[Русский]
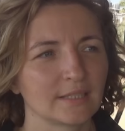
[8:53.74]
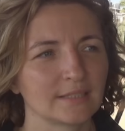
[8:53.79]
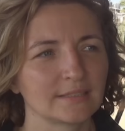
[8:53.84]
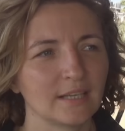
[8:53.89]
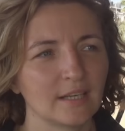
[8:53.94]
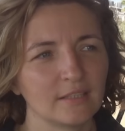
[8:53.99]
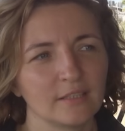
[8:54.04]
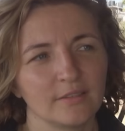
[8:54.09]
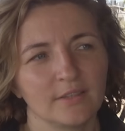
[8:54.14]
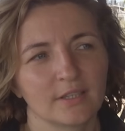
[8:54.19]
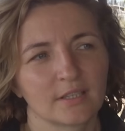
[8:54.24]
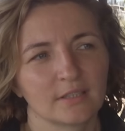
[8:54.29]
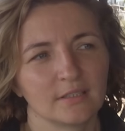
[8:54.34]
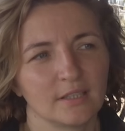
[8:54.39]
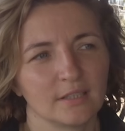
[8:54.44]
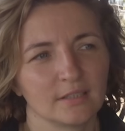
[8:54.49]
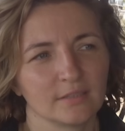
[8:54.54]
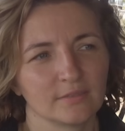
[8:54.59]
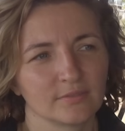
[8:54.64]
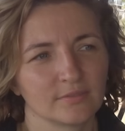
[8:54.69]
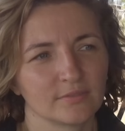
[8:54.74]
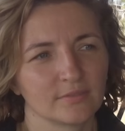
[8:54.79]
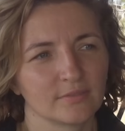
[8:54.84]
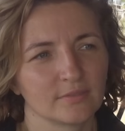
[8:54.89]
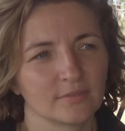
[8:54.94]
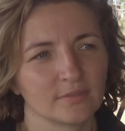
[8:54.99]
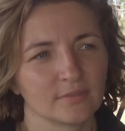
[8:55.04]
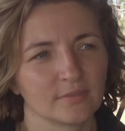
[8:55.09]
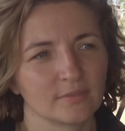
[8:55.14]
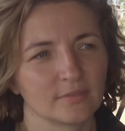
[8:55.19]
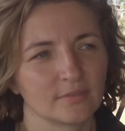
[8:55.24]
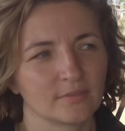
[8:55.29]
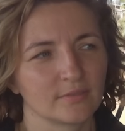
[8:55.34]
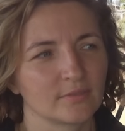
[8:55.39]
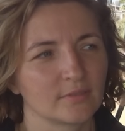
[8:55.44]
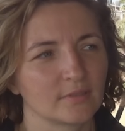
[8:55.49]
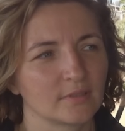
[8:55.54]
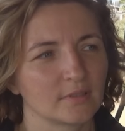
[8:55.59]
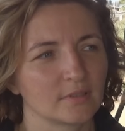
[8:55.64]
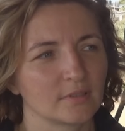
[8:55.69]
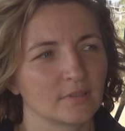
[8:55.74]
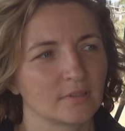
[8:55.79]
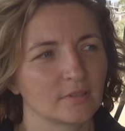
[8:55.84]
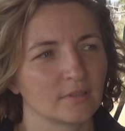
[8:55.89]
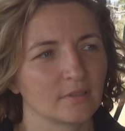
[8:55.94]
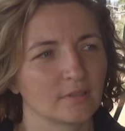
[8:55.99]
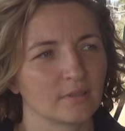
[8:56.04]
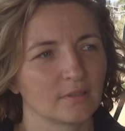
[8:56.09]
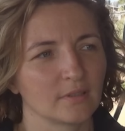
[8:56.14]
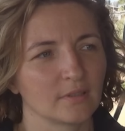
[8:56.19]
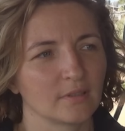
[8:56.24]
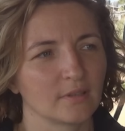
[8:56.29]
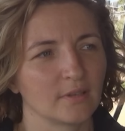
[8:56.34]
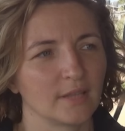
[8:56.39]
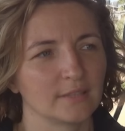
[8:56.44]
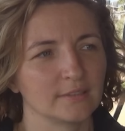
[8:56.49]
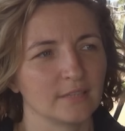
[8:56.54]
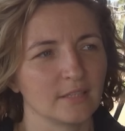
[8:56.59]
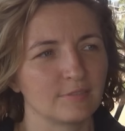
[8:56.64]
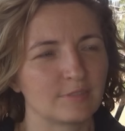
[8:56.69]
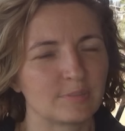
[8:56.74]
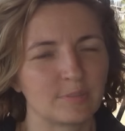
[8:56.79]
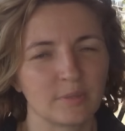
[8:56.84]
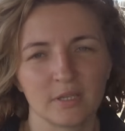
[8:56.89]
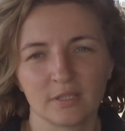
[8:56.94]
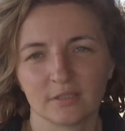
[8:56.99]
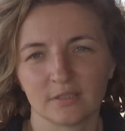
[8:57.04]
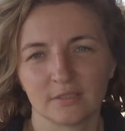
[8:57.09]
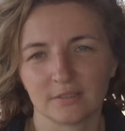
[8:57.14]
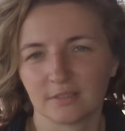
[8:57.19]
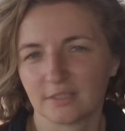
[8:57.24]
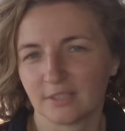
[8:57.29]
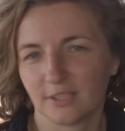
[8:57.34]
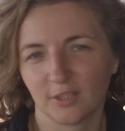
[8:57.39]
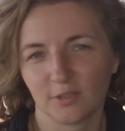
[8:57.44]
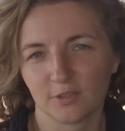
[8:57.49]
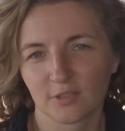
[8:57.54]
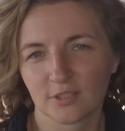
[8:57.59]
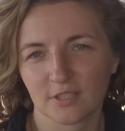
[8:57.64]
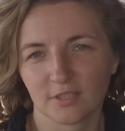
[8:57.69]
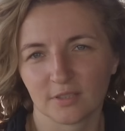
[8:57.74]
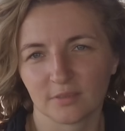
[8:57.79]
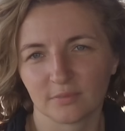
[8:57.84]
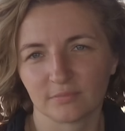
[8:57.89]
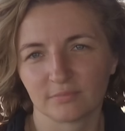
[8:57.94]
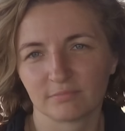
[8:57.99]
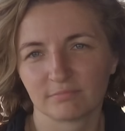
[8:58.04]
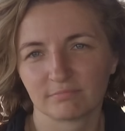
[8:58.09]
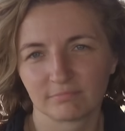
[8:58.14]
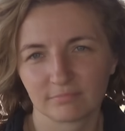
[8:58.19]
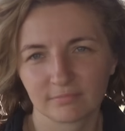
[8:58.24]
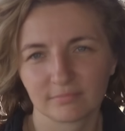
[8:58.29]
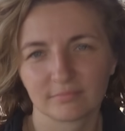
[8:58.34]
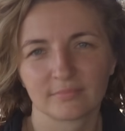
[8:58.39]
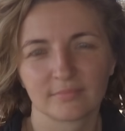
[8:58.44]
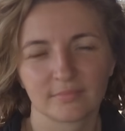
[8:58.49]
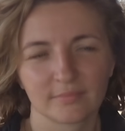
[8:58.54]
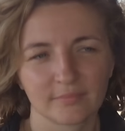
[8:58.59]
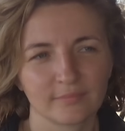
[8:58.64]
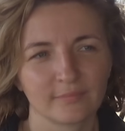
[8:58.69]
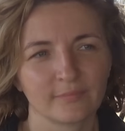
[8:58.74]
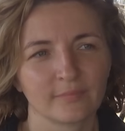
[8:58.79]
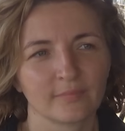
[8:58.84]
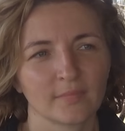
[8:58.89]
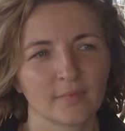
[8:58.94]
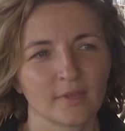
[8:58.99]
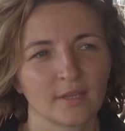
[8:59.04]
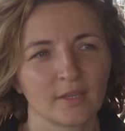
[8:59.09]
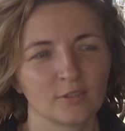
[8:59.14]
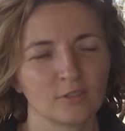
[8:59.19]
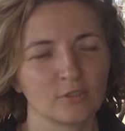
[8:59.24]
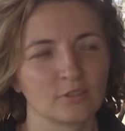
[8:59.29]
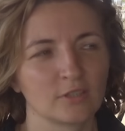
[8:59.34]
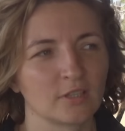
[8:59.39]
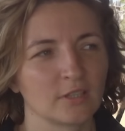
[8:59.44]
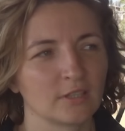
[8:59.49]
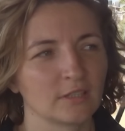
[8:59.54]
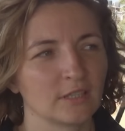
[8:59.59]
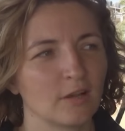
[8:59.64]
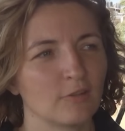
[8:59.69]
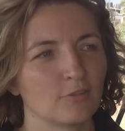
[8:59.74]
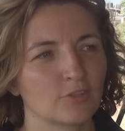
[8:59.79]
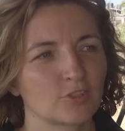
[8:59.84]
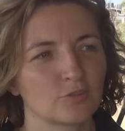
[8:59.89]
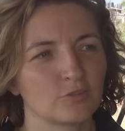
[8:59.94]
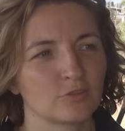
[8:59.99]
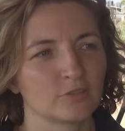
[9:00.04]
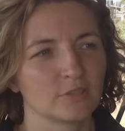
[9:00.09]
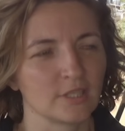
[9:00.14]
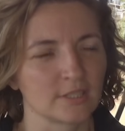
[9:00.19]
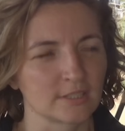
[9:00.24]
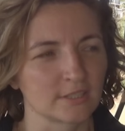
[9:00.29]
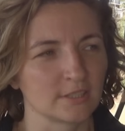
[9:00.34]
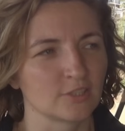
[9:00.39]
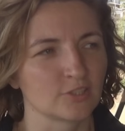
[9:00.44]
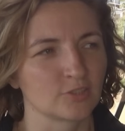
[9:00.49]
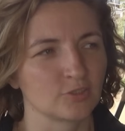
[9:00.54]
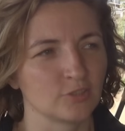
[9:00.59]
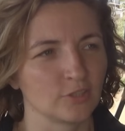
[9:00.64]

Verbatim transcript: Тогда, наверное, э, она не восприняла серьезно. Только когда уже он ей сказал,